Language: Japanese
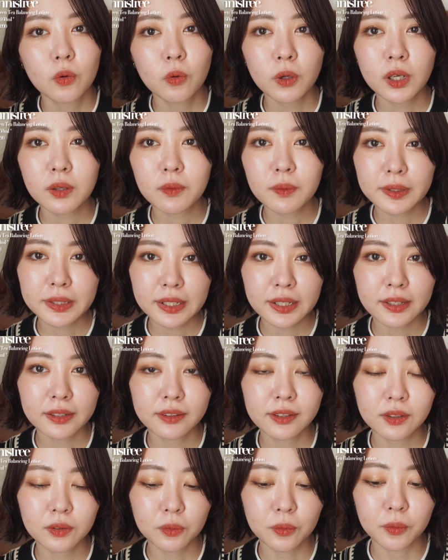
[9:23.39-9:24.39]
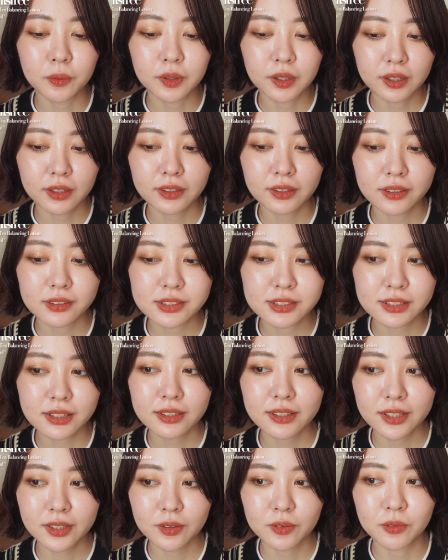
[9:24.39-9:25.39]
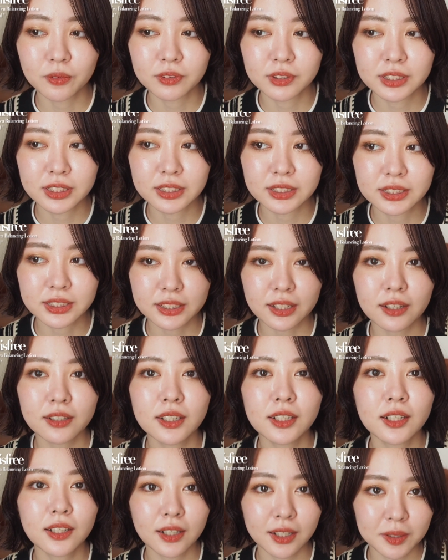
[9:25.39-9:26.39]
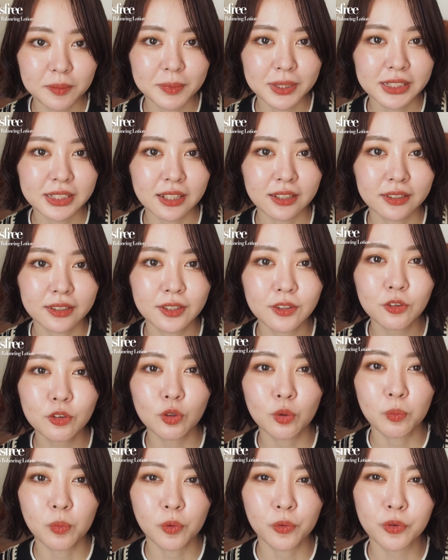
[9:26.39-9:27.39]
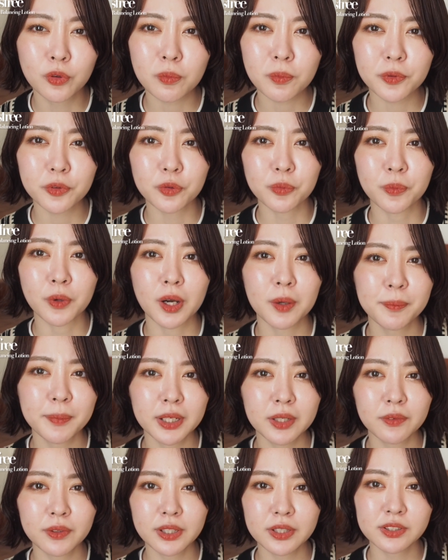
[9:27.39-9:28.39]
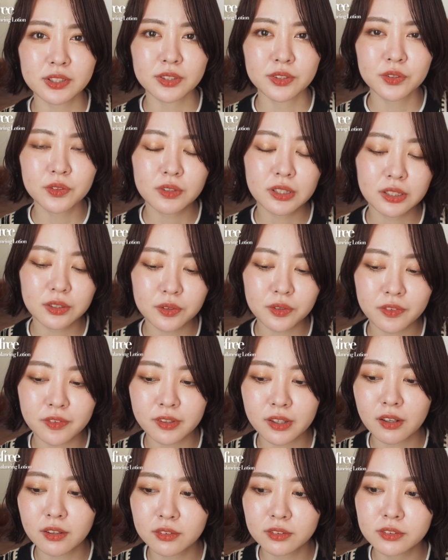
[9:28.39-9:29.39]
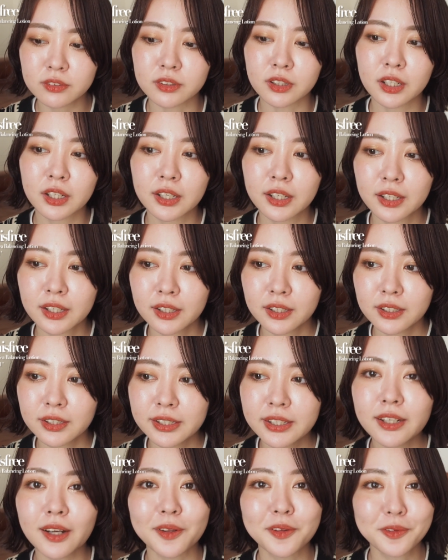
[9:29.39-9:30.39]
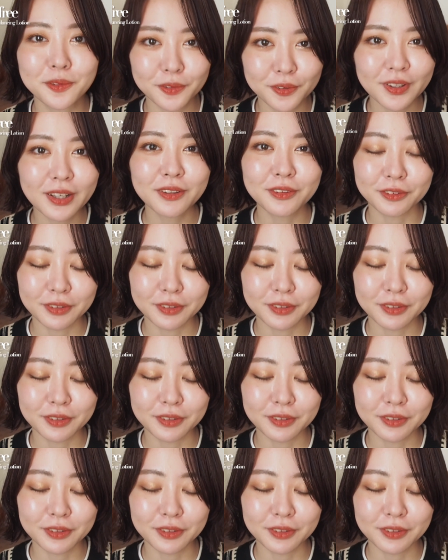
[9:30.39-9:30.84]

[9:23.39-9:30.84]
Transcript: これはね結構なかなか使い切るのに時間がかかりました。っていうのもそもそもあんまり私は乳液を使う日が少なく